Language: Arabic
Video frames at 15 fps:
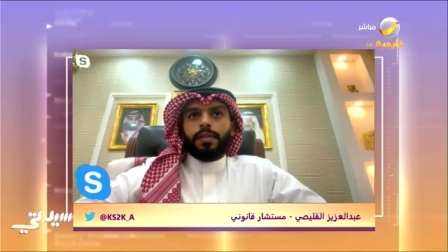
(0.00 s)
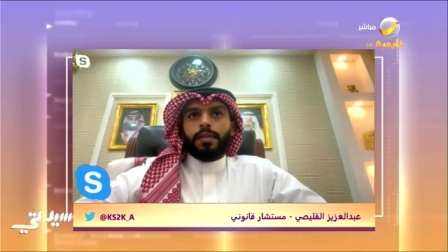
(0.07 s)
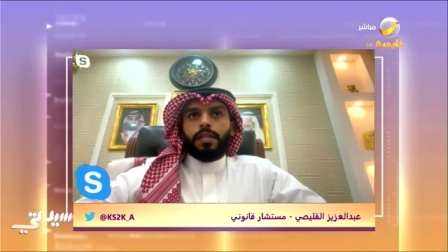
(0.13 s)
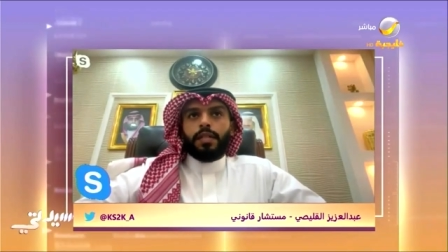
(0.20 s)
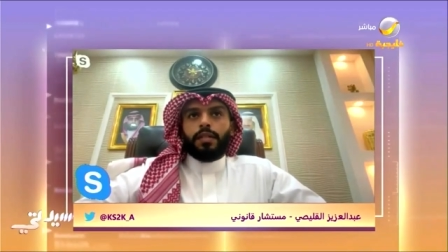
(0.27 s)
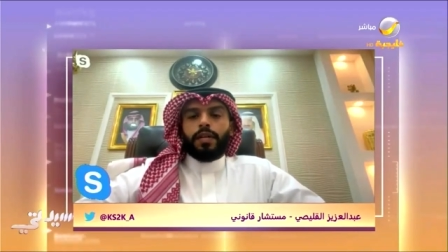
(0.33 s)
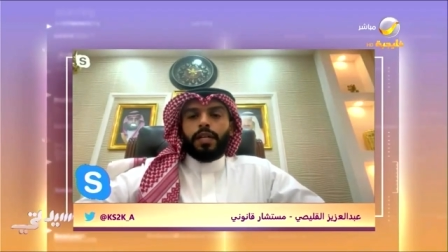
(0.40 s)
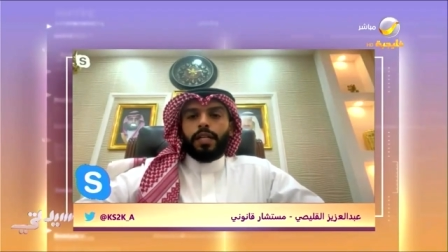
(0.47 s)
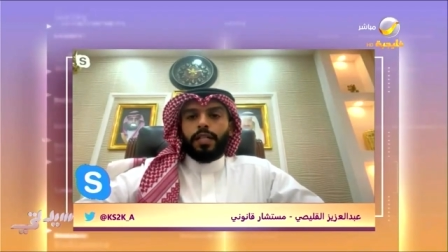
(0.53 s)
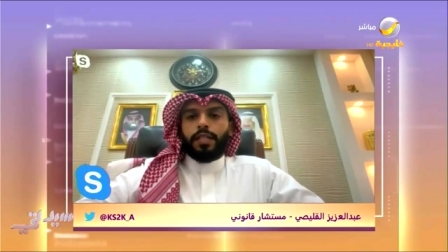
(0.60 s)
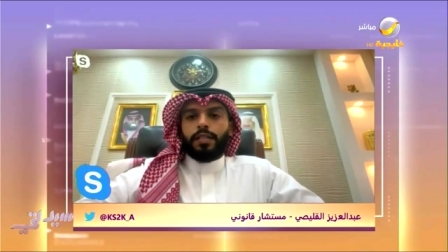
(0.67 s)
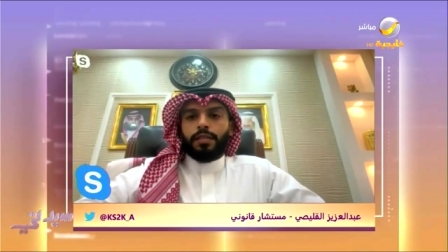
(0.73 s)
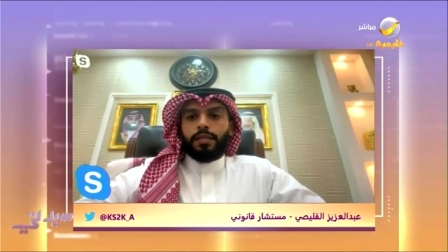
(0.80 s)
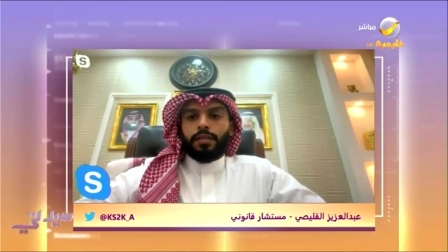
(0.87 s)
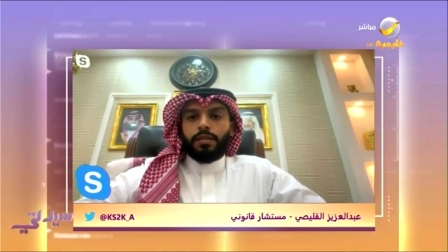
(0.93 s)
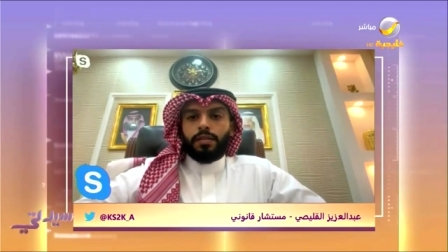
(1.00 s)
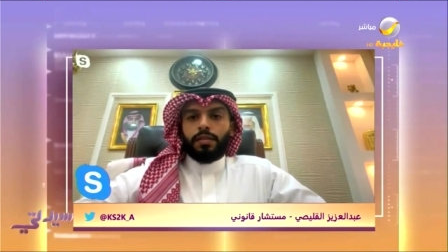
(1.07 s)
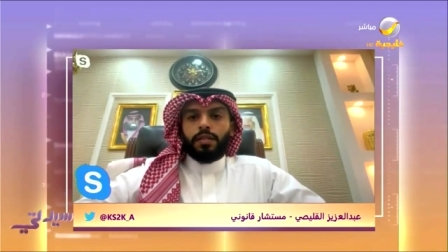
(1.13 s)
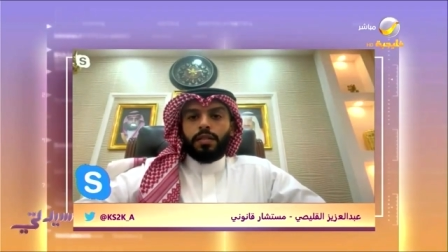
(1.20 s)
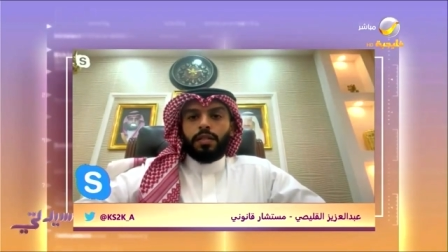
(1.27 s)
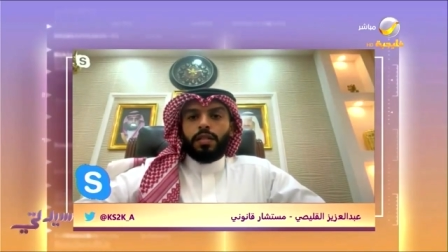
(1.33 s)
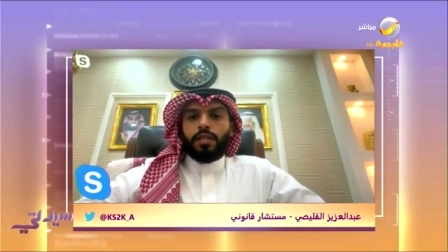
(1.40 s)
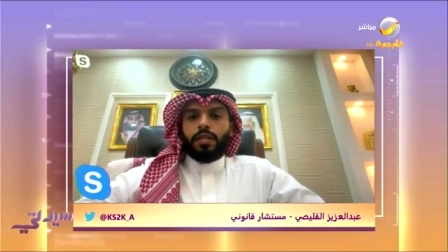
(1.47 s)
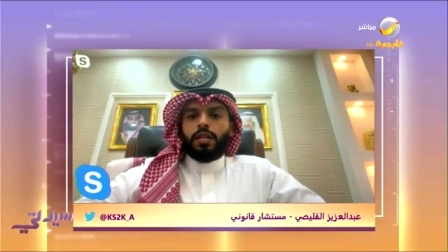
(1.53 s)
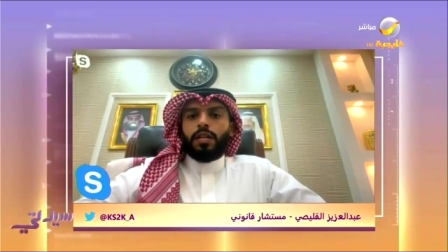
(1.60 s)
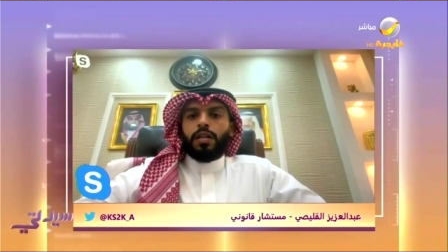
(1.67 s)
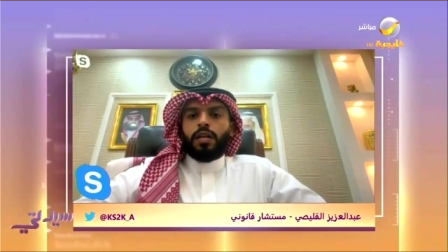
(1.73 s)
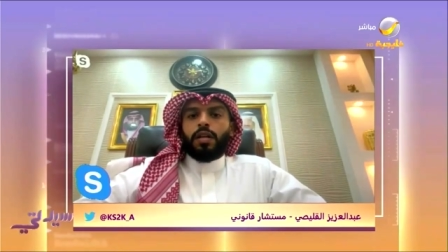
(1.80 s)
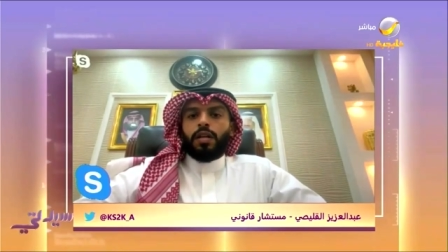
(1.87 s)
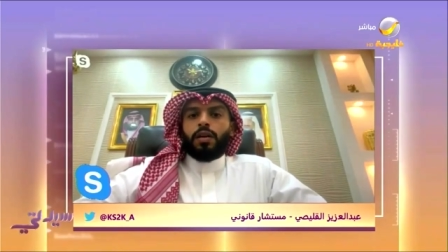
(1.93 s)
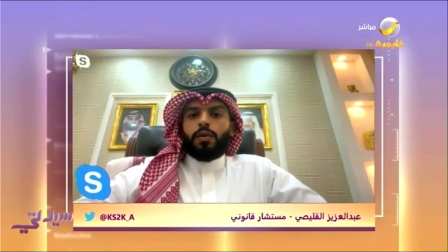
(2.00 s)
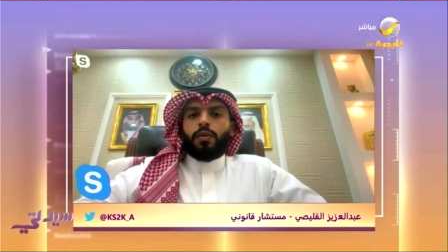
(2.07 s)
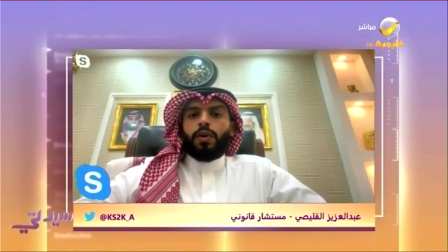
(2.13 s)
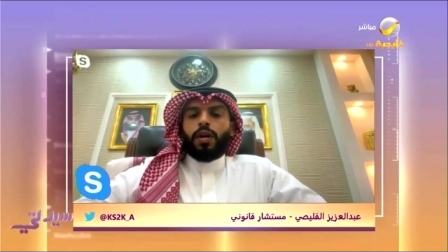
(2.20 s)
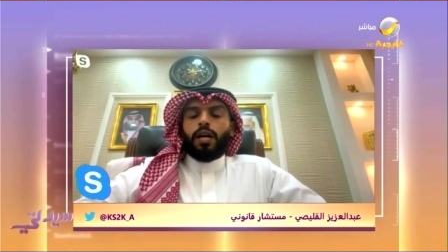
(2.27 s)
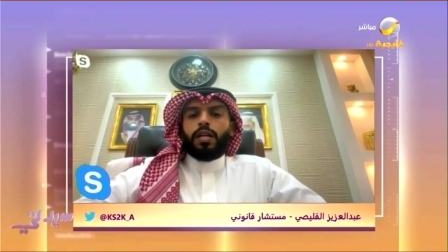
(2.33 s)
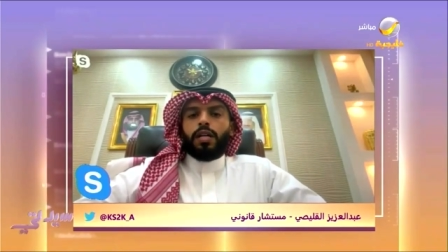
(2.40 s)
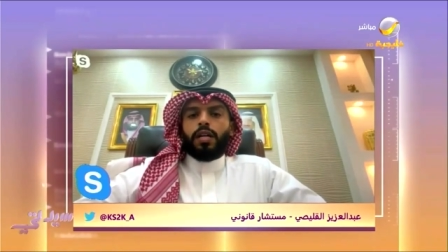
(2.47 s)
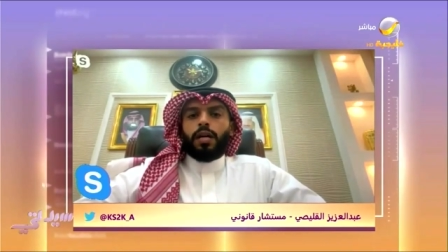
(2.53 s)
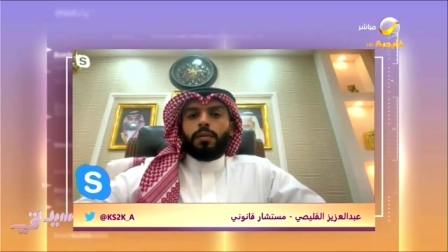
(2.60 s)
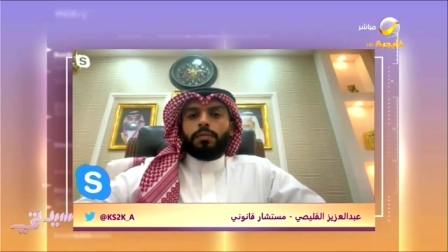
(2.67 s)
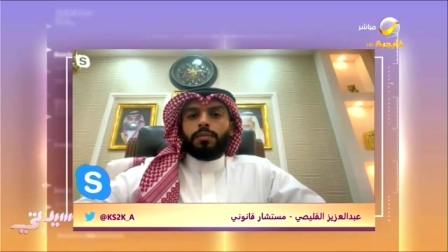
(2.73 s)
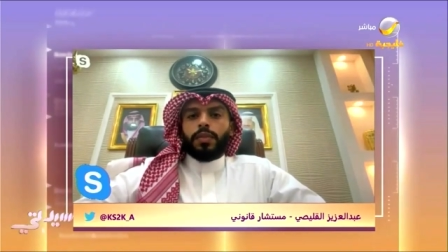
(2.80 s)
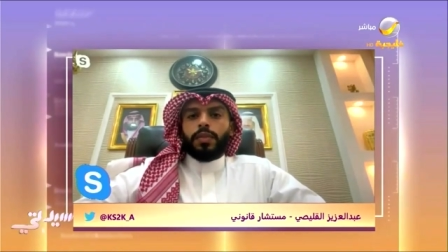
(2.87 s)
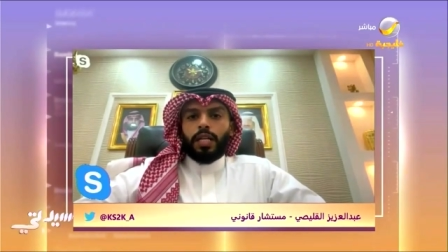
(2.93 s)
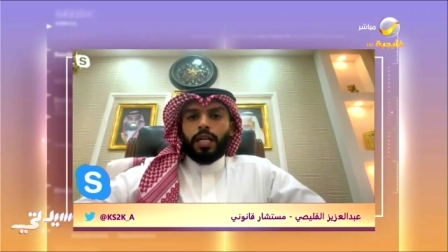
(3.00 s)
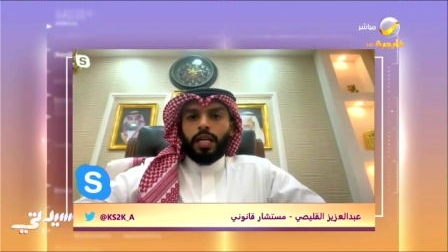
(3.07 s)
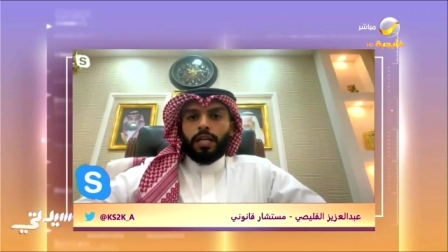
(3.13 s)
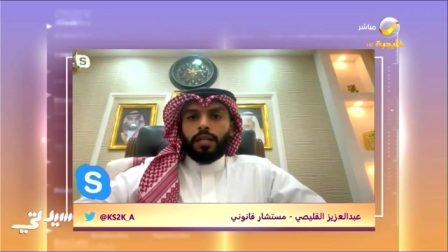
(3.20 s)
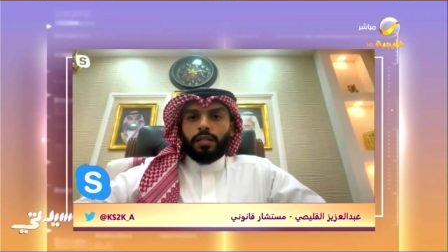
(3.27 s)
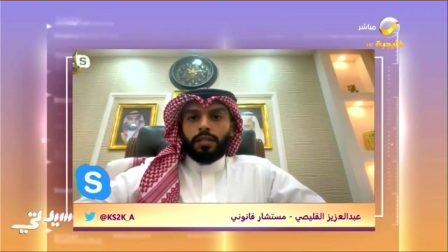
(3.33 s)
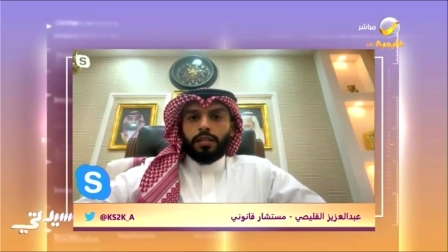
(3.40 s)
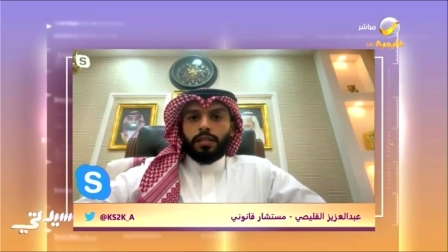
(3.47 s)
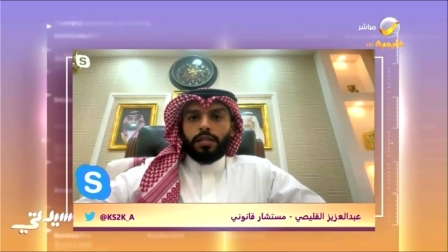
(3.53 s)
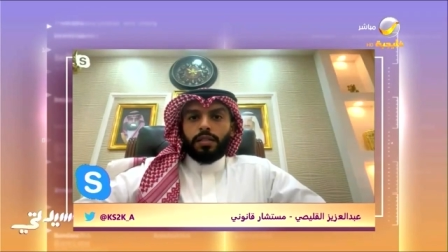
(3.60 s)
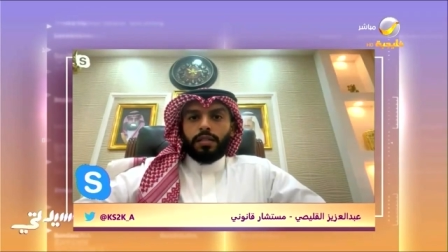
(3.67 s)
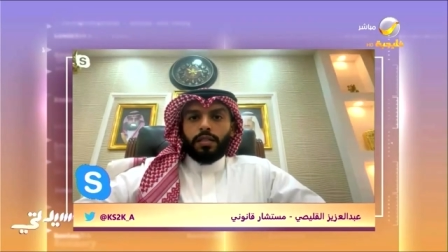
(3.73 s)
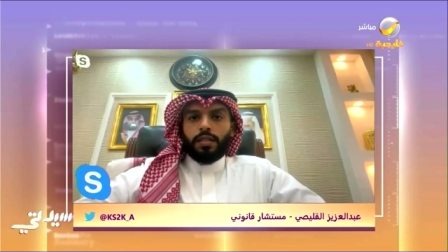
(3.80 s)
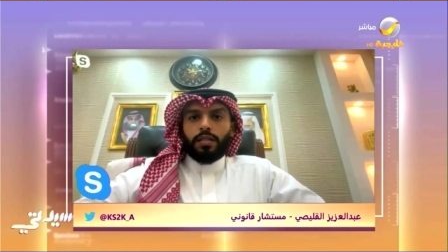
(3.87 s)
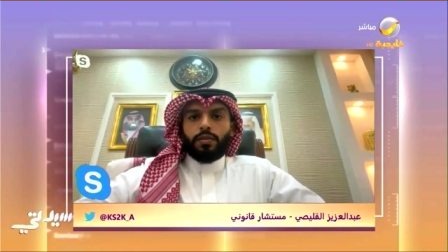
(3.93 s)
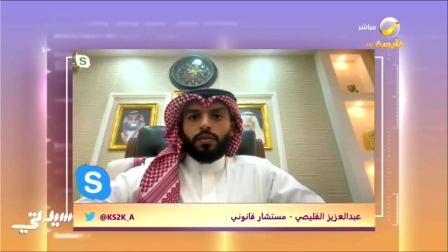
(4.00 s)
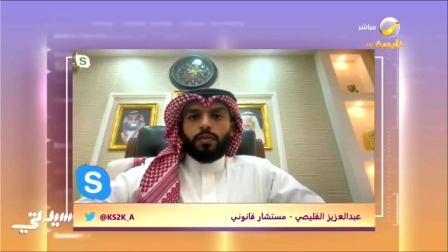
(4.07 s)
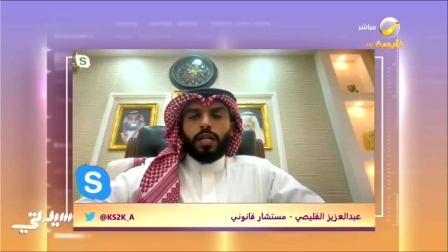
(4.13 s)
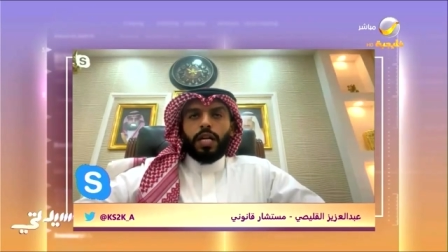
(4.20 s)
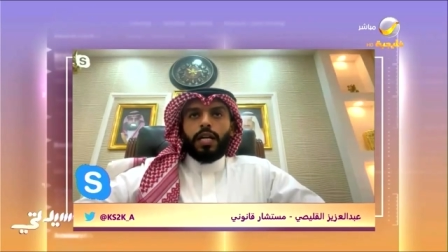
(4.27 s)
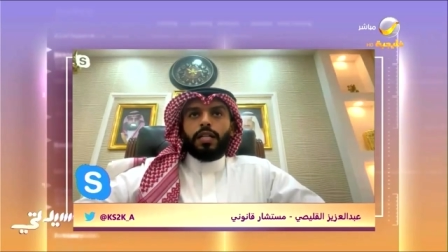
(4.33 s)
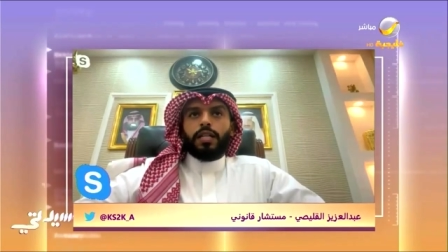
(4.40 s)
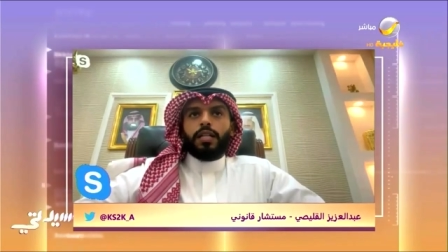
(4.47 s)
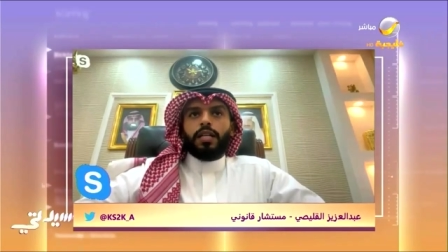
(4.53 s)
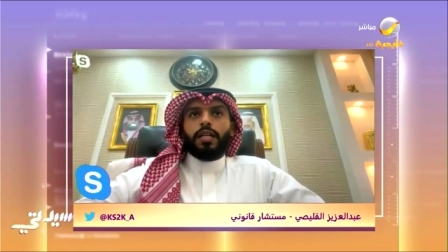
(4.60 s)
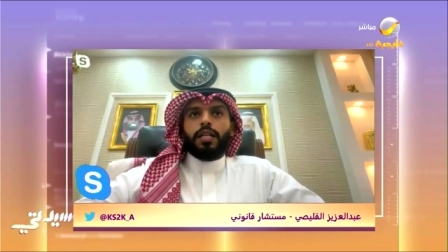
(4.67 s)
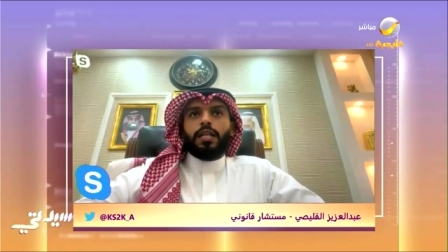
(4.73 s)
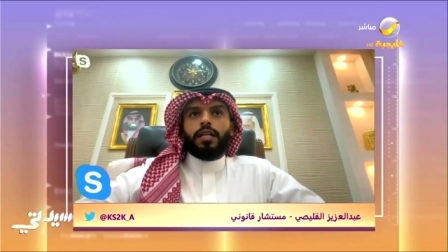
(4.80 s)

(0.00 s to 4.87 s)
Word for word: فقير والحمد لله انه كان